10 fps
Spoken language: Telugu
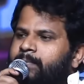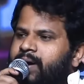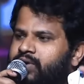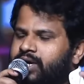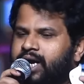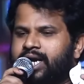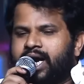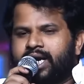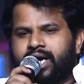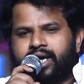పవన్
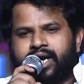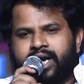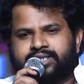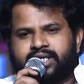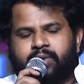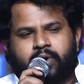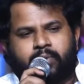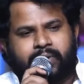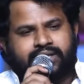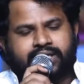కళ్యాణ్ గారు గెలిచినప్పుడు
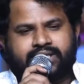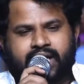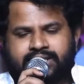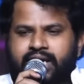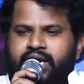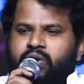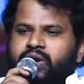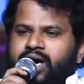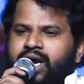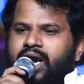ప్రతి జన
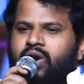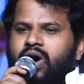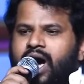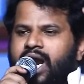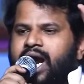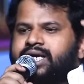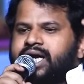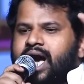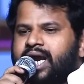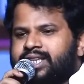సైనికుడి కళ్ళల్లో అలాంటి
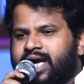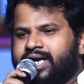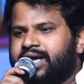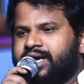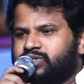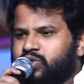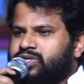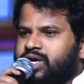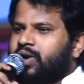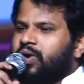ఆనందాన్ని నేను
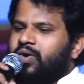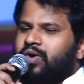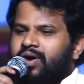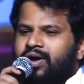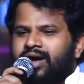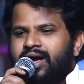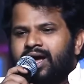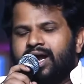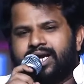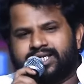చూశాను
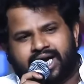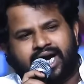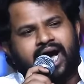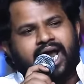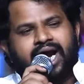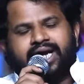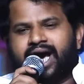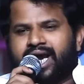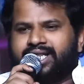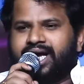నిజంగా అలాంటి
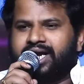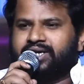ఆనందాన్ని నేను